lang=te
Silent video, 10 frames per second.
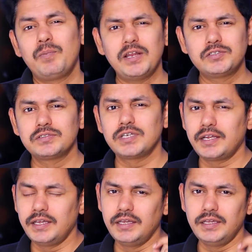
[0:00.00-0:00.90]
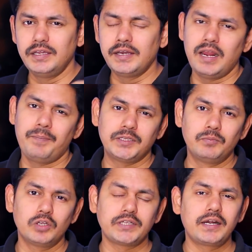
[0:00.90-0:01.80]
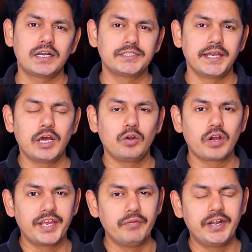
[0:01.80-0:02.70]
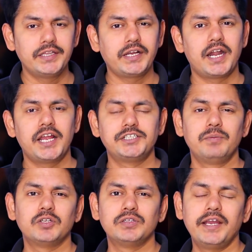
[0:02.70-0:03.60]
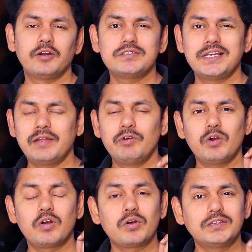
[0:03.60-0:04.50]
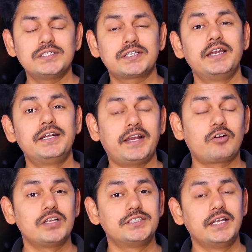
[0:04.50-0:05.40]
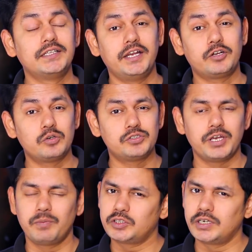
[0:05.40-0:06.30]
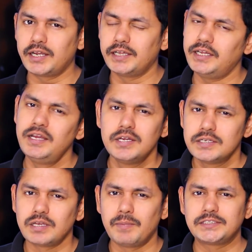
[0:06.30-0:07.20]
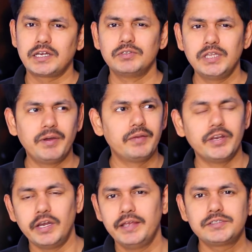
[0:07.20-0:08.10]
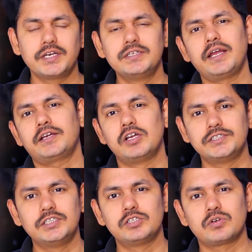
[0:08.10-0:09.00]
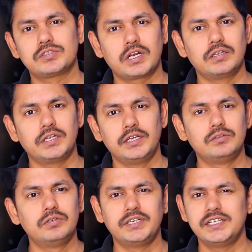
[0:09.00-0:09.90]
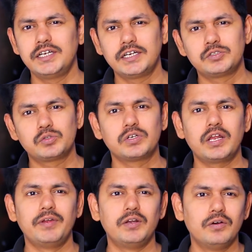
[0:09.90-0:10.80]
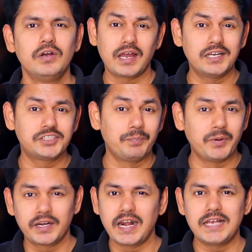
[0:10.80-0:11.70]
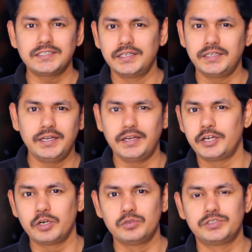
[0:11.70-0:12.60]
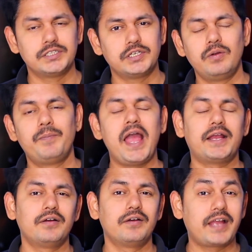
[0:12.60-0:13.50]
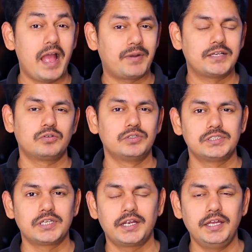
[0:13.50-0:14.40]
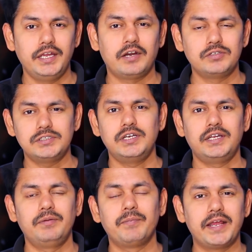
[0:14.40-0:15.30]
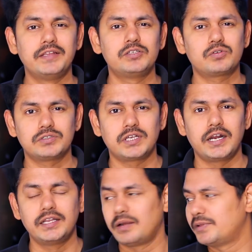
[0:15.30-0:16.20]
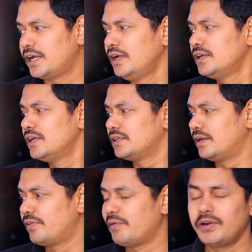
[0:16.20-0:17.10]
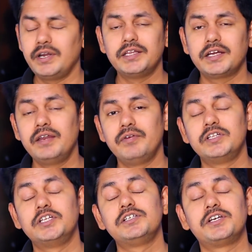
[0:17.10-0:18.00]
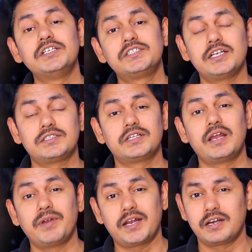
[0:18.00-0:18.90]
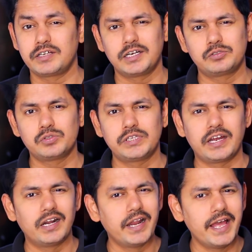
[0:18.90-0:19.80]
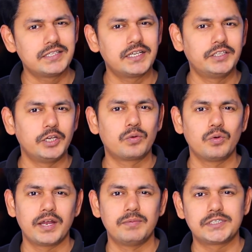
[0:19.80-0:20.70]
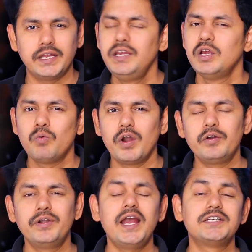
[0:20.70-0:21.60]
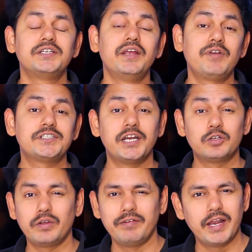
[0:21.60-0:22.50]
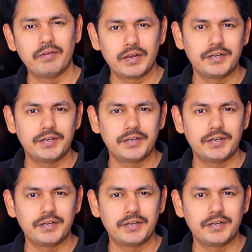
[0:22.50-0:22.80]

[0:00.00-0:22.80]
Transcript: వన్ ప్లస్ వచ్చేసరికి ఈ నెల పదమూడో తారీఖున చైనాలో ఒక ఈవెంట్ అయితే కండక్ట్ చేయబోతుంది ఇక్కడ వచ్చేసరికి వీళ్ళు ఒక కొత్త స్క్రీన్ టెక్నాలజీని అయితే ఇంట్రొడ్యూస్ చేయబోతున్నట్టుగా అయితే సమాచారం ఉంది మరి వీళ్ళు ఏ స్క్రీన్ టెక్నాలజీని తీసుకొస్తారో తెలియదు రీసెంట్గా చూసుకుంటే వీళ్ళు కలర్ షిప్పింగ్ గ్లాస్ అయితే ఇంట్రడ్యూస్ చేశారు బ్యాక్ కెమెరాస్కి వచ్చేసరికి ఇక్కడ వచ్చేసరికి మరి ఏం తీసుకొస్తారనే దాని మీద వివరం లేదు కానీ వీళ్ళు టీచ్ చేస్తున్న దాని ప్రకారం కనుక చూస్తే ఇక్కడ లేయర్స్ అయితే ఎక్కువ కనిపిస్తున్నాయి వన్ ట్వంటీ హెడ్స్ రీఫ్రెష్ రేట్తో వీళ్ళు ఏమైనా